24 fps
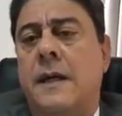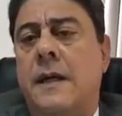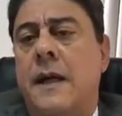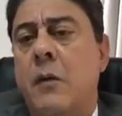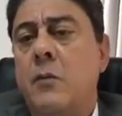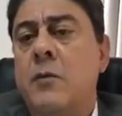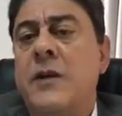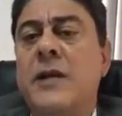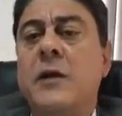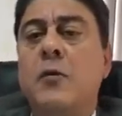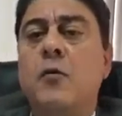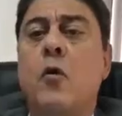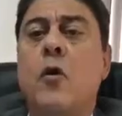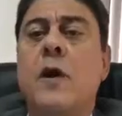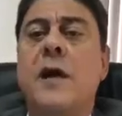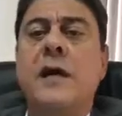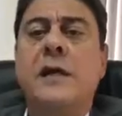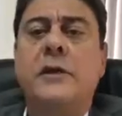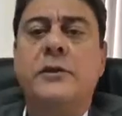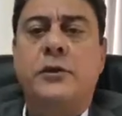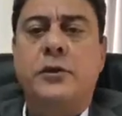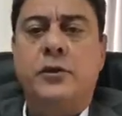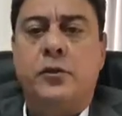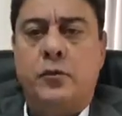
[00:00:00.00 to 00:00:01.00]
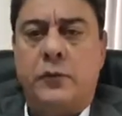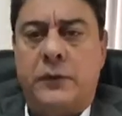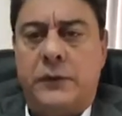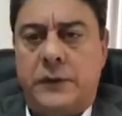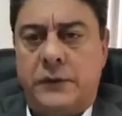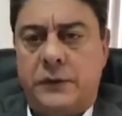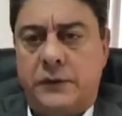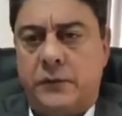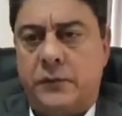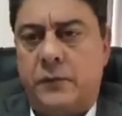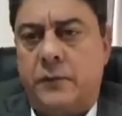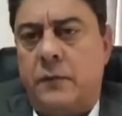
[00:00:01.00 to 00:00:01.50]
é, é um ignorante
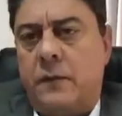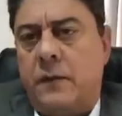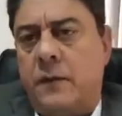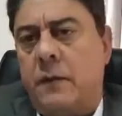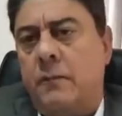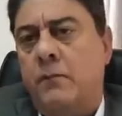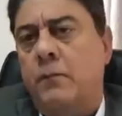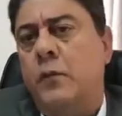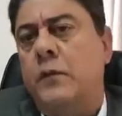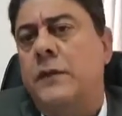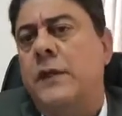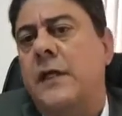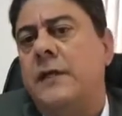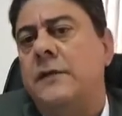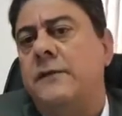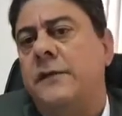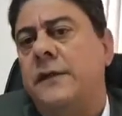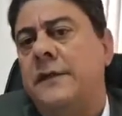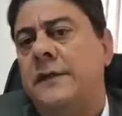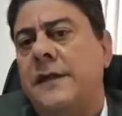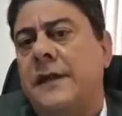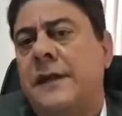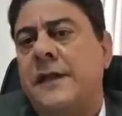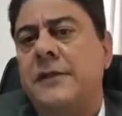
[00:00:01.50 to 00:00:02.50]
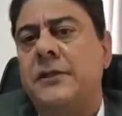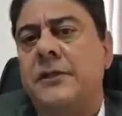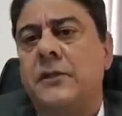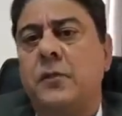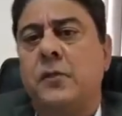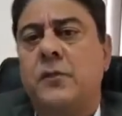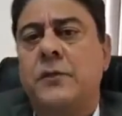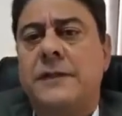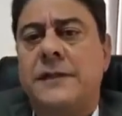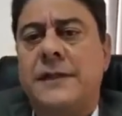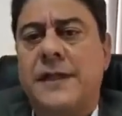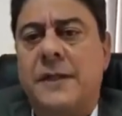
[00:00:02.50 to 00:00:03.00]
jurídico. Muitas vezes a gente
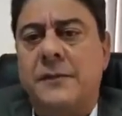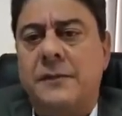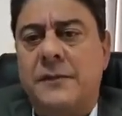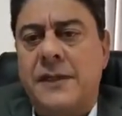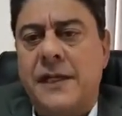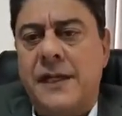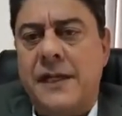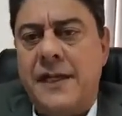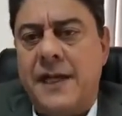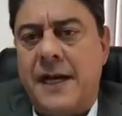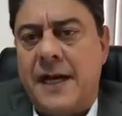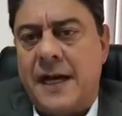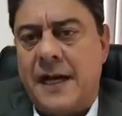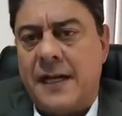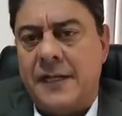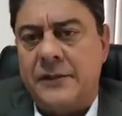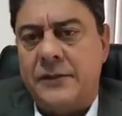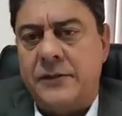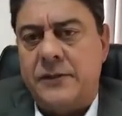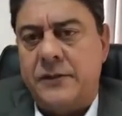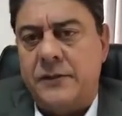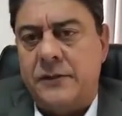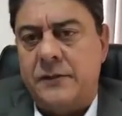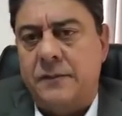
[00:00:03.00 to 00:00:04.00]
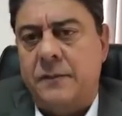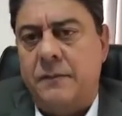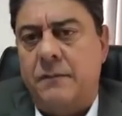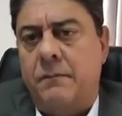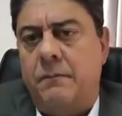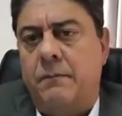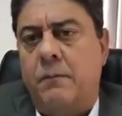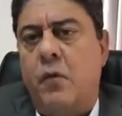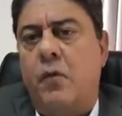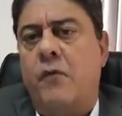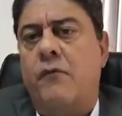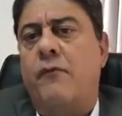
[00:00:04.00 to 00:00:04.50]
não sabe se ele age
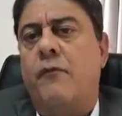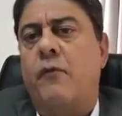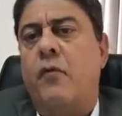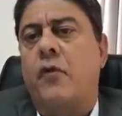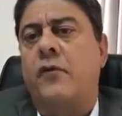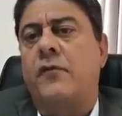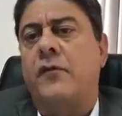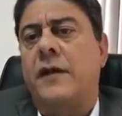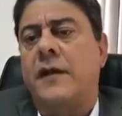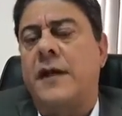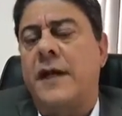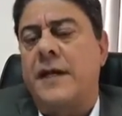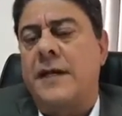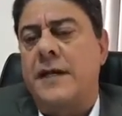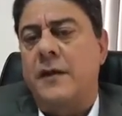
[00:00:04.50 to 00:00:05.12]
por força da